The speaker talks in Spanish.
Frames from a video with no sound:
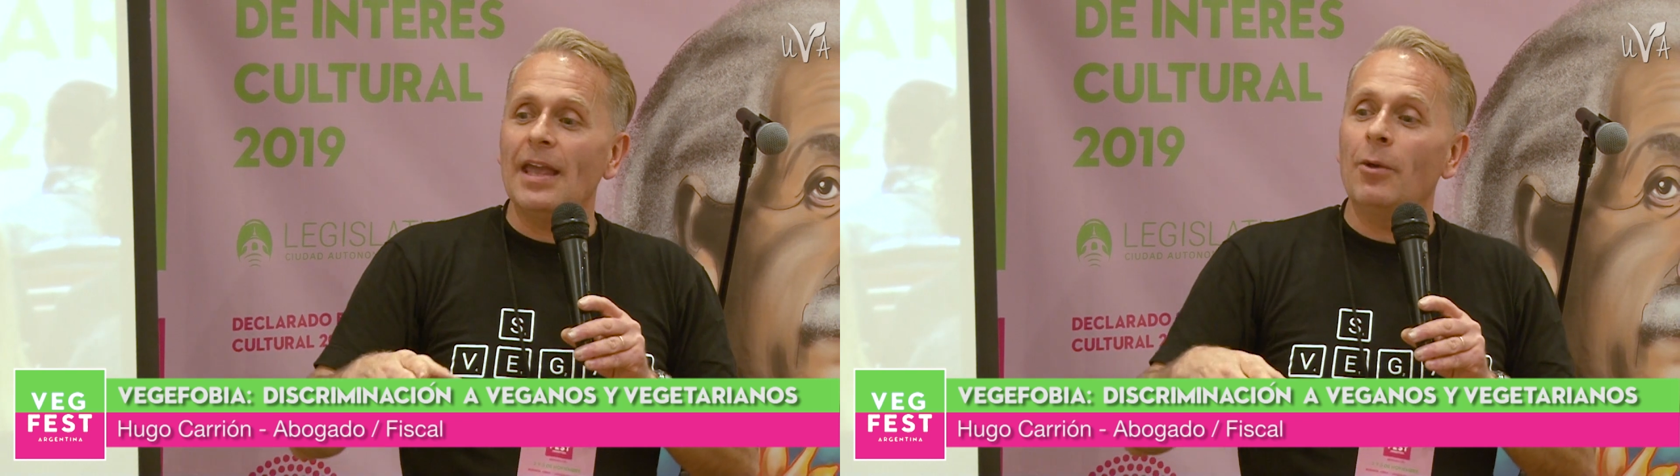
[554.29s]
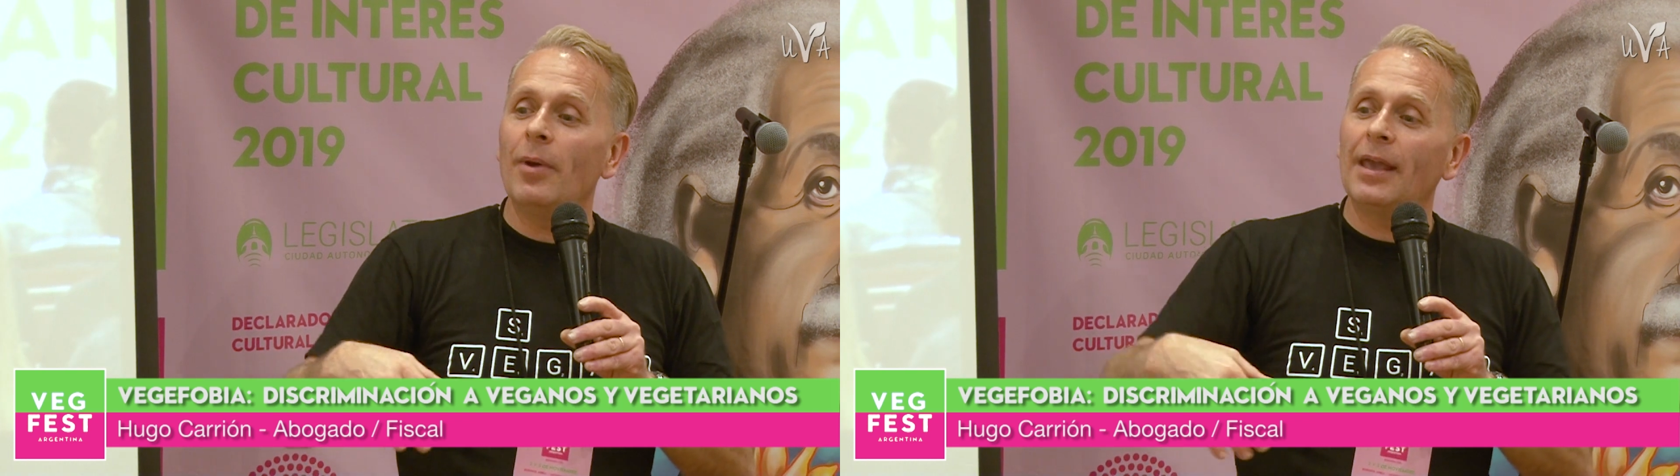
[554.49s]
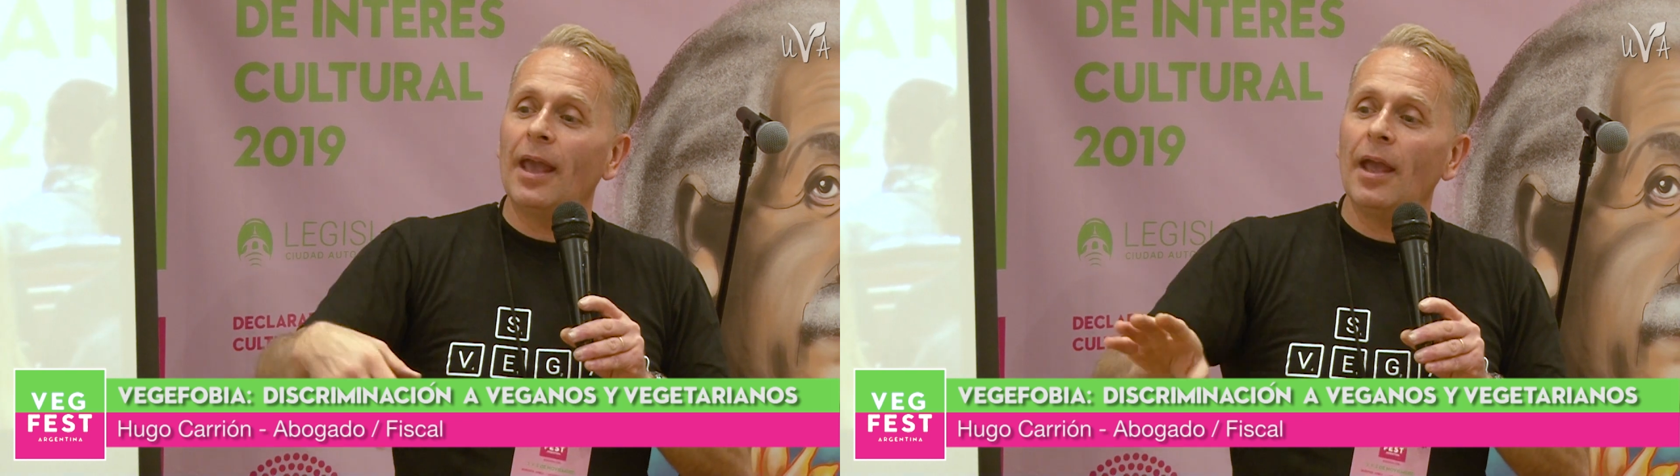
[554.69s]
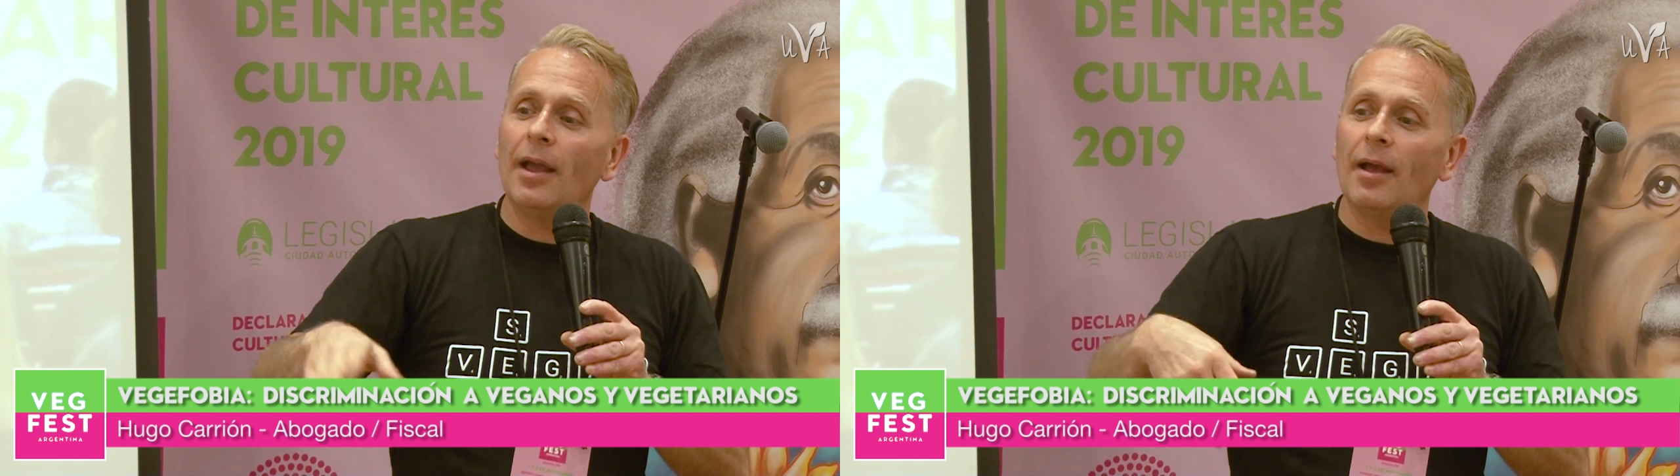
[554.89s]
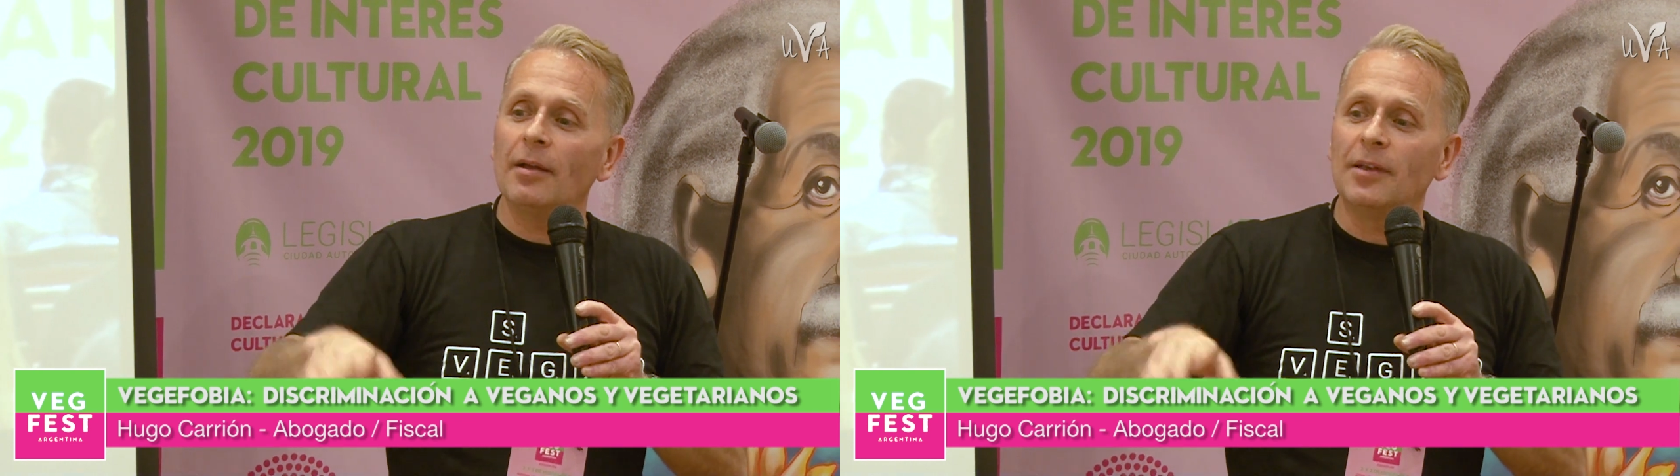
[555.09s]
y ve
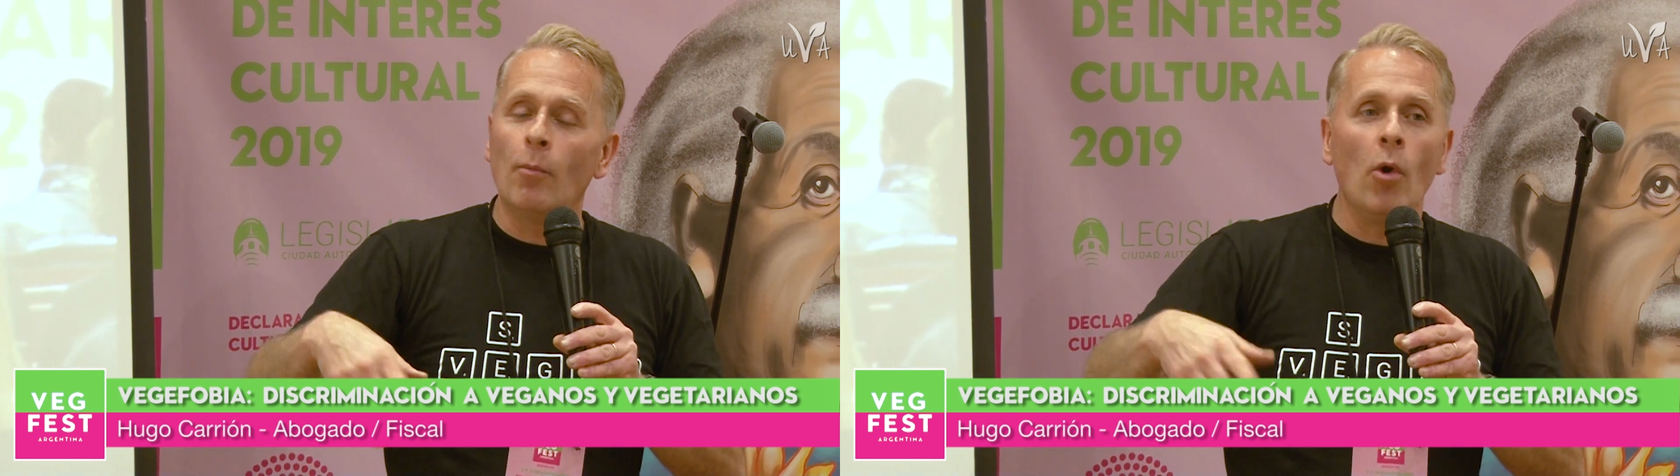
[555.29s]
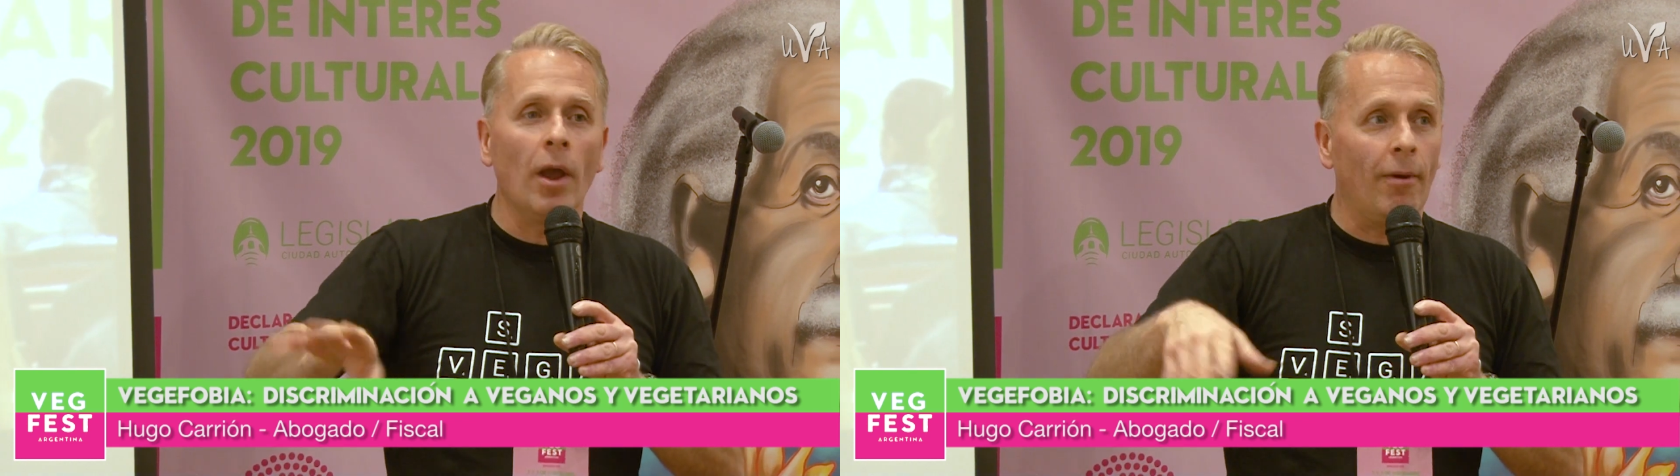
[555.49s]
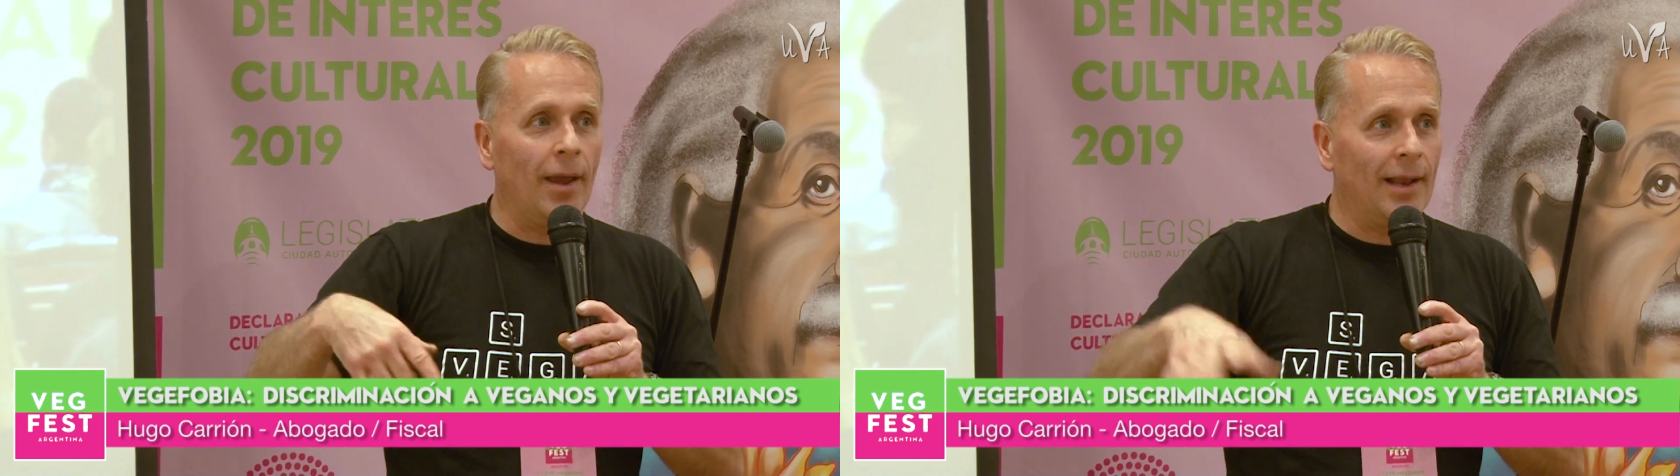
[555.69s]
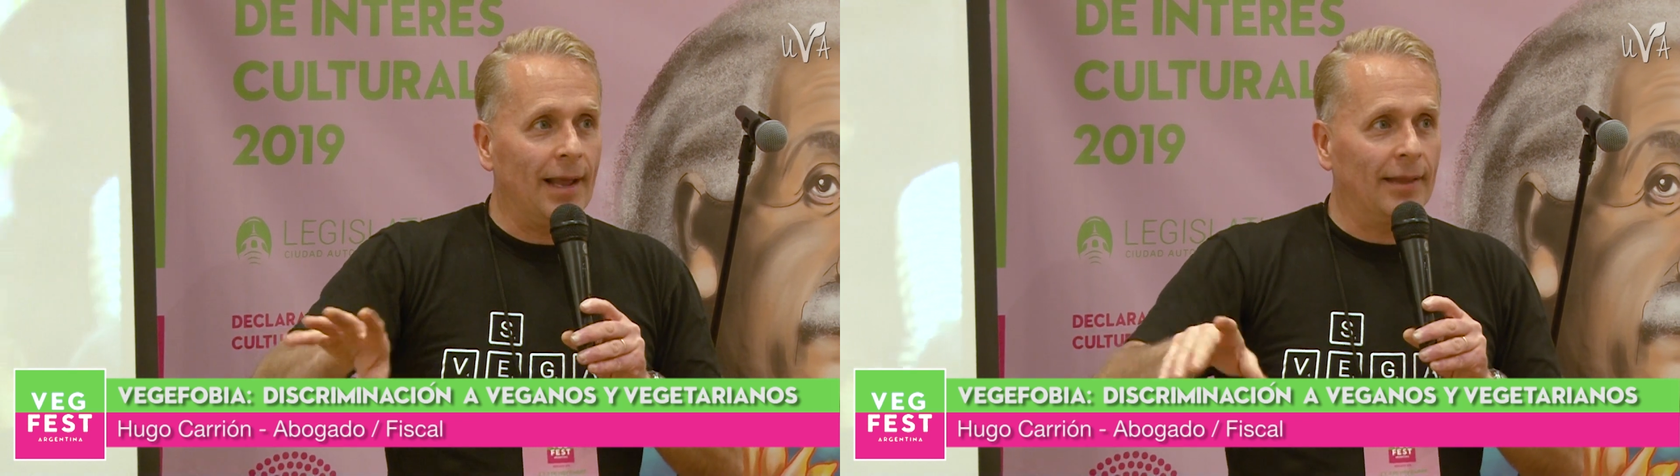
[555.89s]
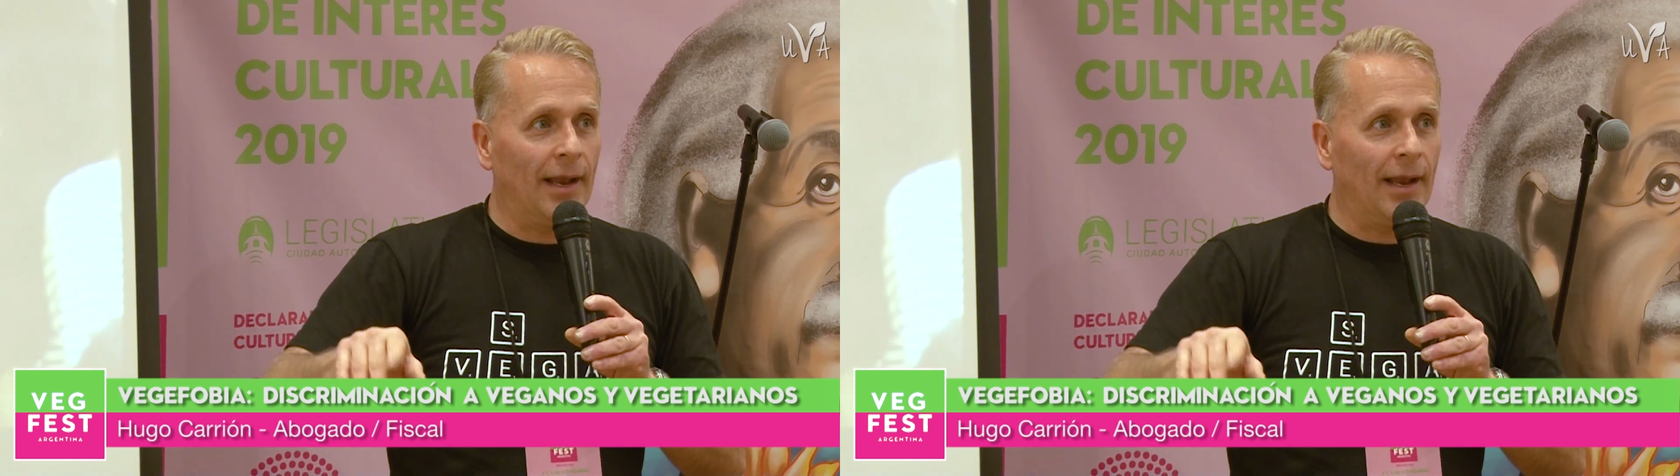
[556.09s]
que se mueve la